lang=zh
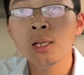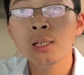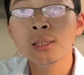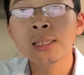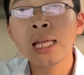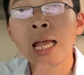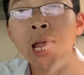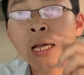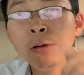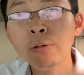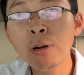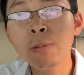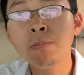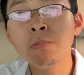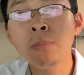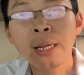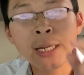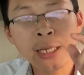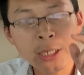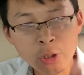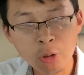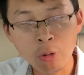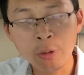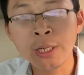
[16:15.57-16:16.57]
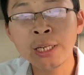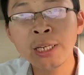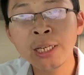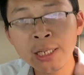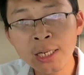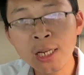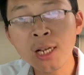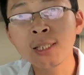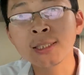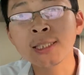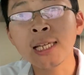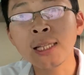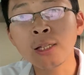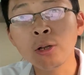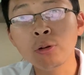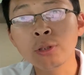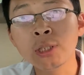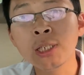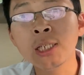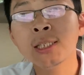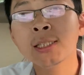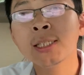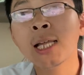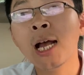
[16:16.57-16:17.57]
台湾没有一个战斗
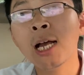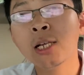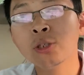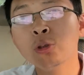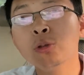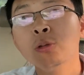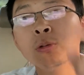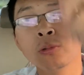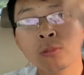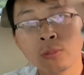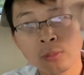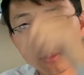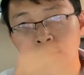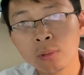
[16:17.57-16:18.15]
机，他去